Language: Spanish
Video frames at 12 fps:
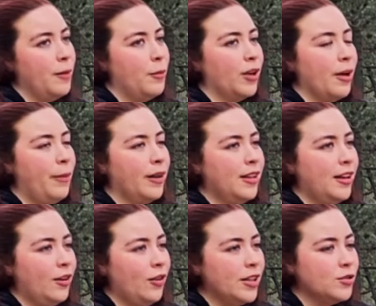porque aparte
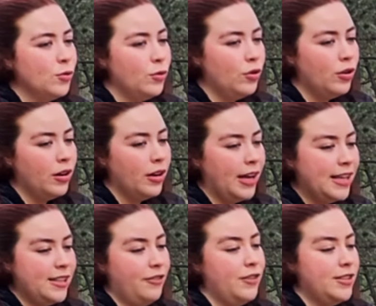creo que es un... Es
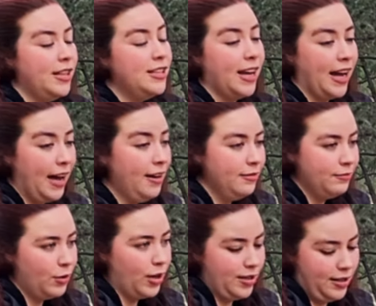difícil llegar,
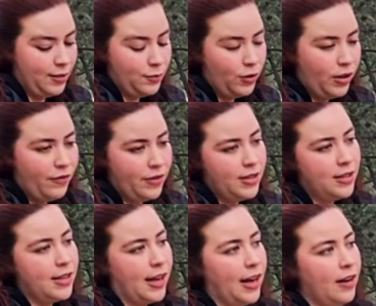porque sí es muy difícil
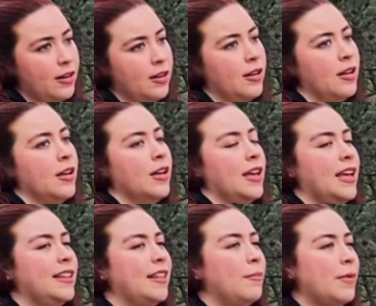llegar.
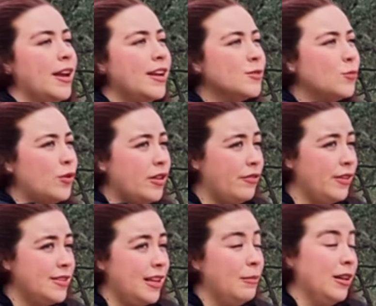Y también es muy
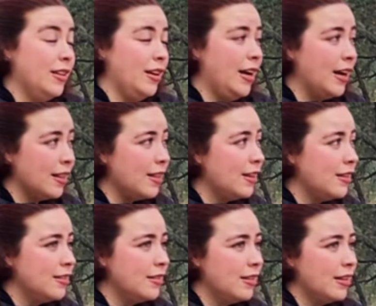difícil mantenerte. Ah,
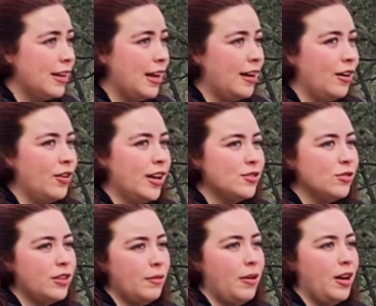no, sí. Que creo que esto
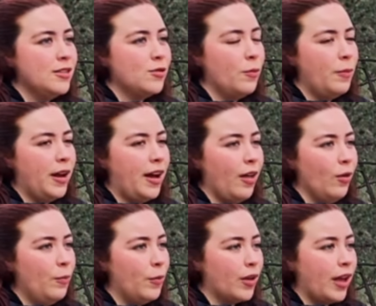también es
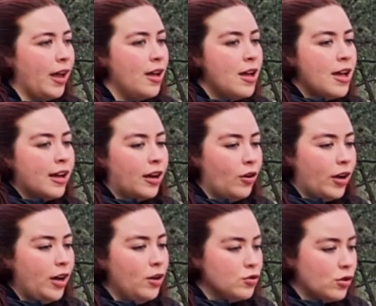complicado, porque creo
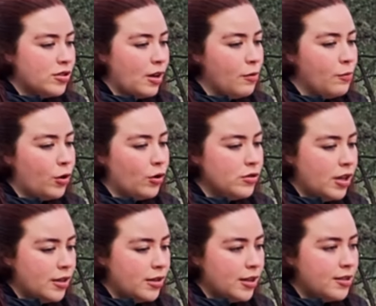que los dos estamos muy
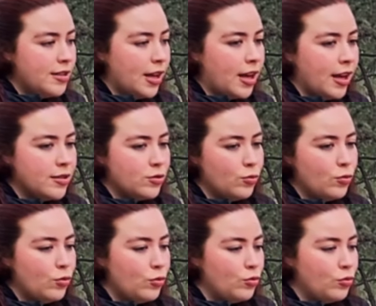conscientes de que es
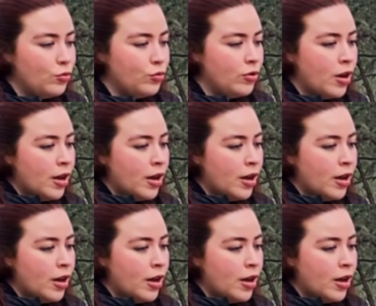un